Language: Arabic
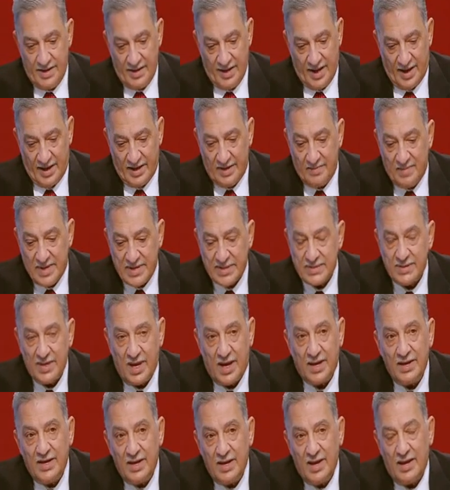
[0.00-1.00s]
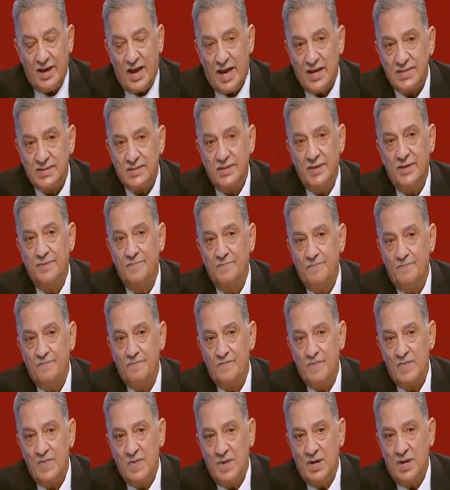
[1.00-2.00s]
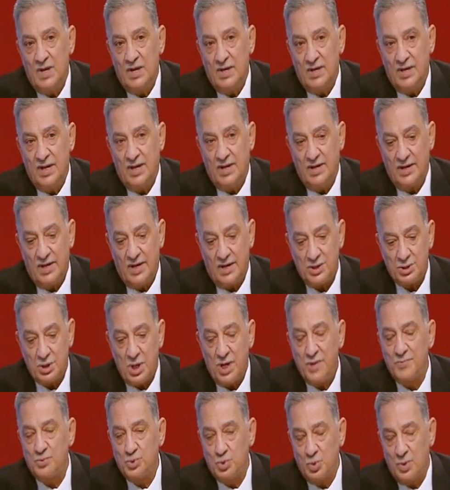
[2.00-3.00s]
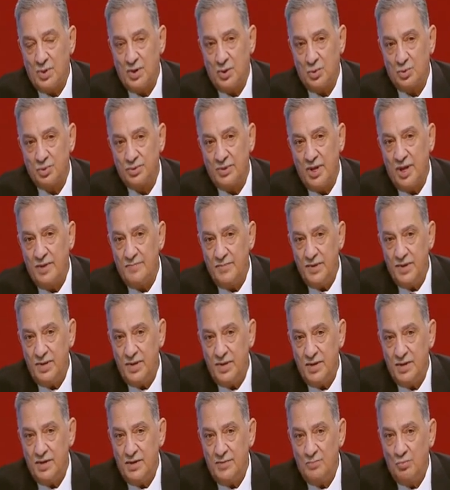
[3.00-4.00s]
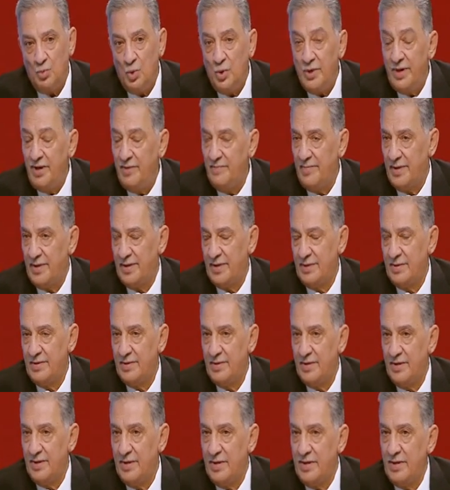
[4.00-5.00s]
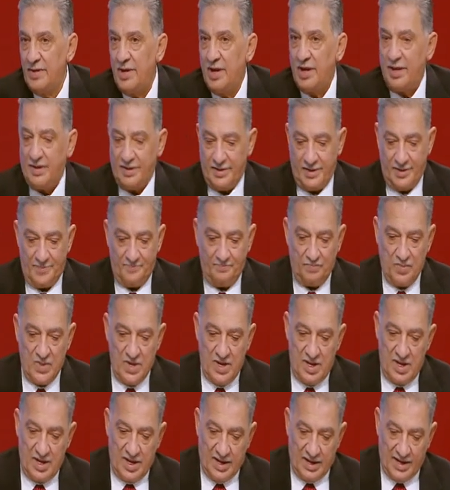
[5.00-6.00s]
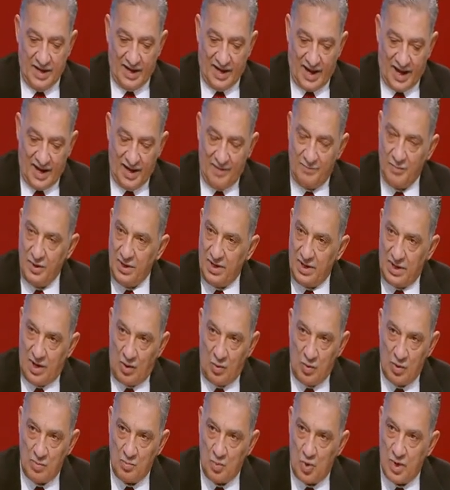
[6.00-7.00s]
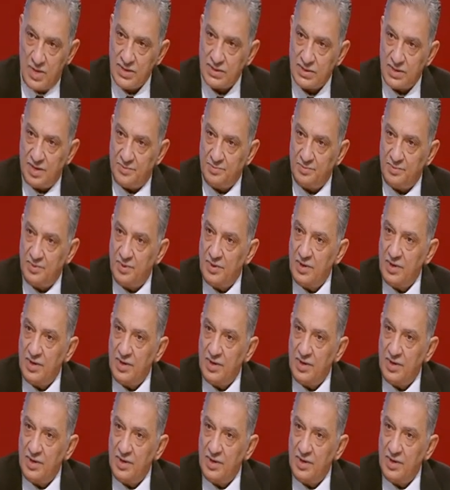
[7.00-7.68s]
يعني بس انا حزين لان انا شايف صوره قدامي مؤلمه يعني العامل او الموظف